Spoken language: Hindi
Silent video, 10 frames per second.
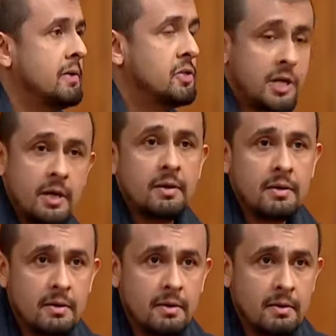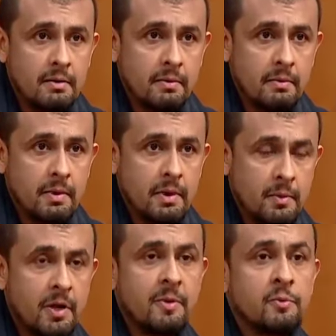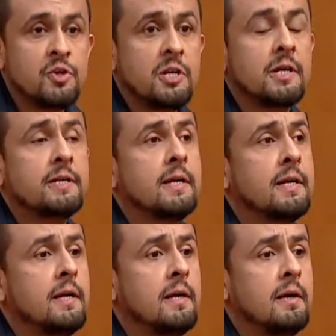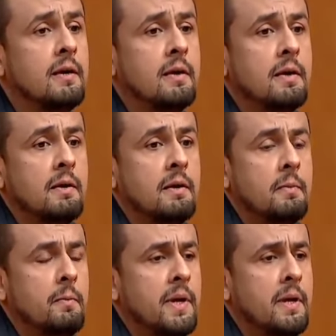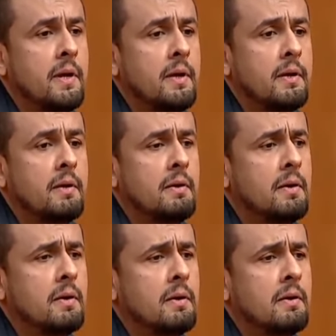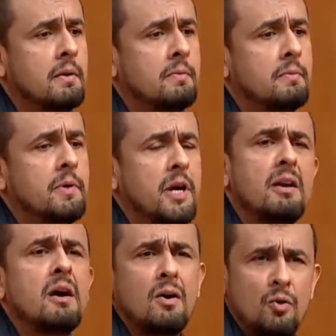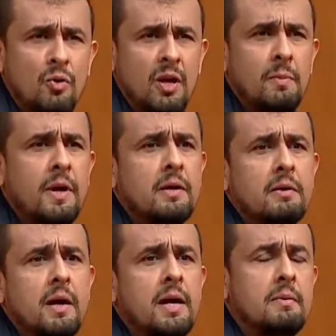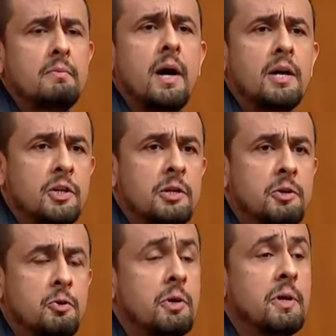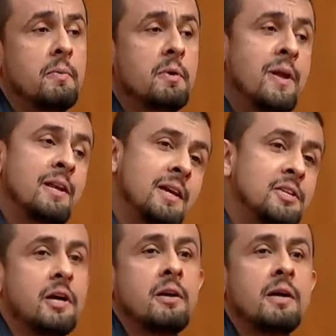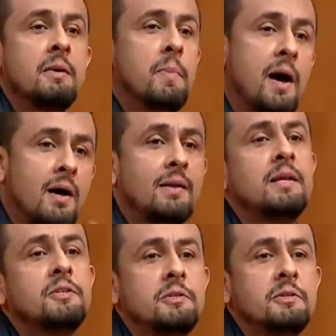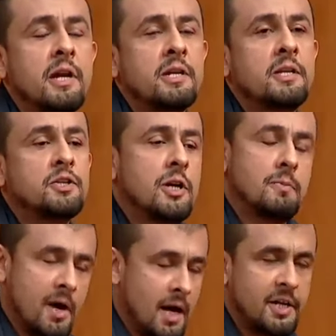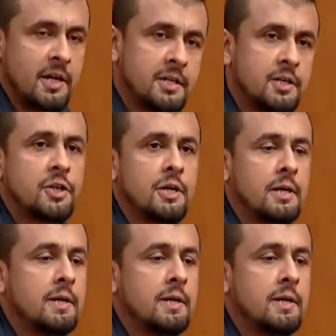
जी हाँ कभी कभी मुझे लगता है कि मैं आ, ये ना करूं या मैं कहीं बाहर चला जाऊं पर मैंने ये जाना कि बाहर नहीं जाने से अच्छा बाहर जाने से अच्छा